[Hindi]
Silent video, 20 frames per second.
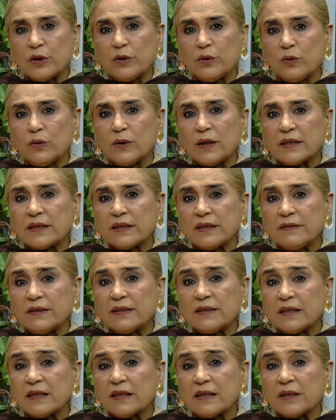के लोग आते हुए
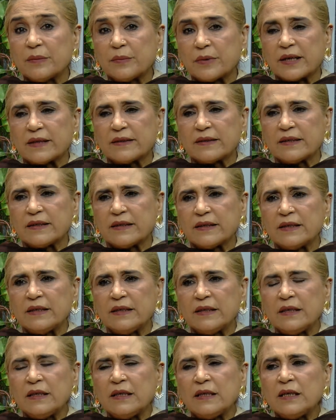ज़रा घबराते हैं
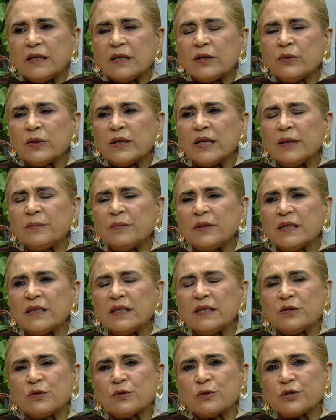क्योंकि आप
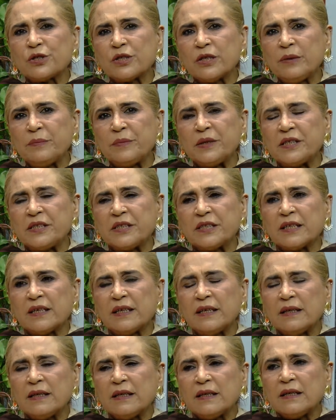देखिए सोशल मीडिया